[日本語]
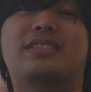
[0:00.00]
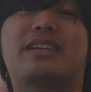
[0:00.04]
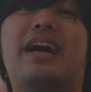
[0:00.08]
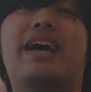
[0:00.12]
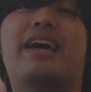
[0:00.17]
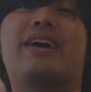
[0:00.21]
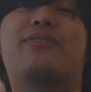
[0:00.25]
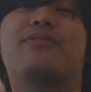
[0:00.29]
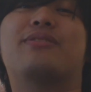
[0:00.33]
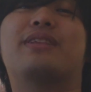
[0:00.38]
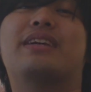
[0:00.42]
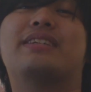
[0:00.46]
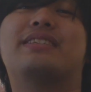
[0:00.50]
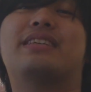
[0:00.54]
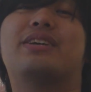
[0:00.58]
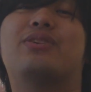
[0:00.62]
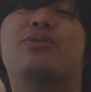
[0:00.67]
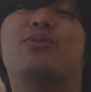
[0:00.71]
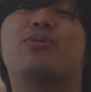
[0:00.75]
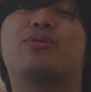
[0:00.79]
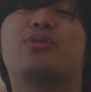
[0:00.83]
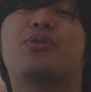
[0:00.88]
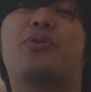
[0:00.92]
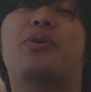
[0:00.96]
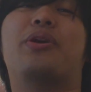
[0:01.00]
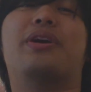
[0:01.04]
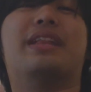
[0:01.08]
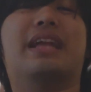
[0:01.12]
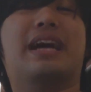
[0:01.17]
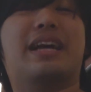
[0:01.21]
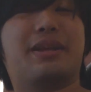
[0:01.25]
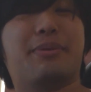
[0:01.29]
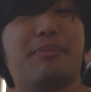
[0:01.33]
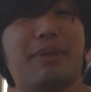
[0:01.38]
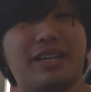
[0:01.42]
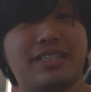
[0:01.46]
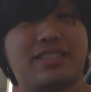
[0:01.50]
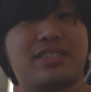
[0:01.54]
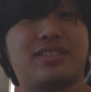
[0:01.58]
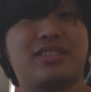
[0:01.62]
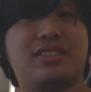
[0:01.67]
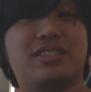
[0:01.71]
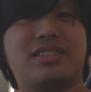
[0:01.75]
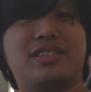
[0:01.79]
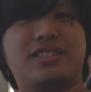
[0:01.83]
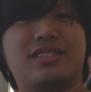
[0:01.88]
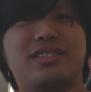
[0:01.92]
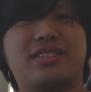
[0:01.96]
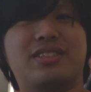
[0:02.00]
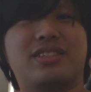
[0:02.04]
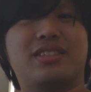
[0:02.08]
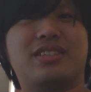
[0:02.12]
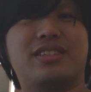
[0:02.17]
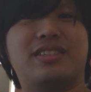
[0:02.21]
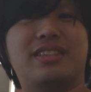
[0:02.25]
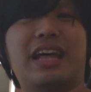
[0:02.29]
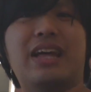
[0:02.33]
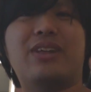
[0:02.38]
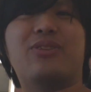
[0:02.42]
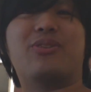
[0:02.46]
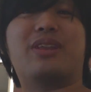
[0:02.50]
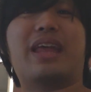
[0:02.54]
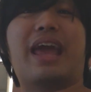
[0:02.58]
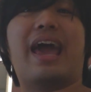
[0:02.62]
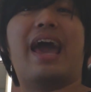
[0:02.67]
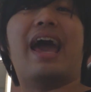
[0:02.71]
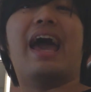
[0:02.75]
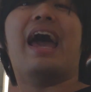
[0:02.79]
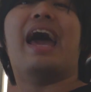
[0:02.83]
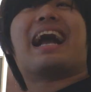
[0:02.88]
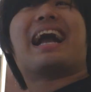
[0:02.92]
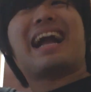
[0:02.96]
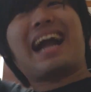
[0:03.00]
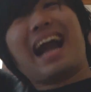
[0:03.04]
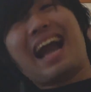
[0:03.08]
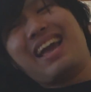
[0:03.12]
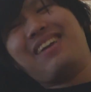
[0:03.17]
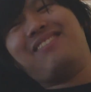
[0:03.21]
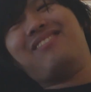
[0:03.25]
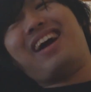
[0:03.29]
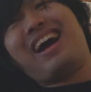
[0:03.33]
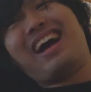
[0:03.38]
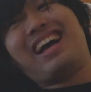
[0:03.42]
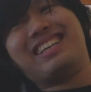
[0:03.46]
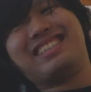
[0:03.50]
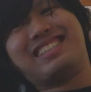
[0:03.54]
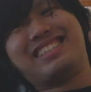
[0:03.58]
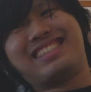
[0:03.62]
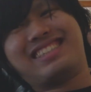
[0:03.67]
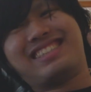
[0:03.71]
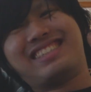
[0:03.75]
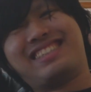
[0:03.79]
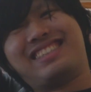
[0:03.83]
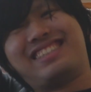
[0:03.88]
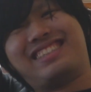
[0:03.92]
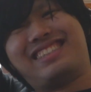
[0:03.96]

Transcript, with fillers: 使いこなせる男になりますなので買います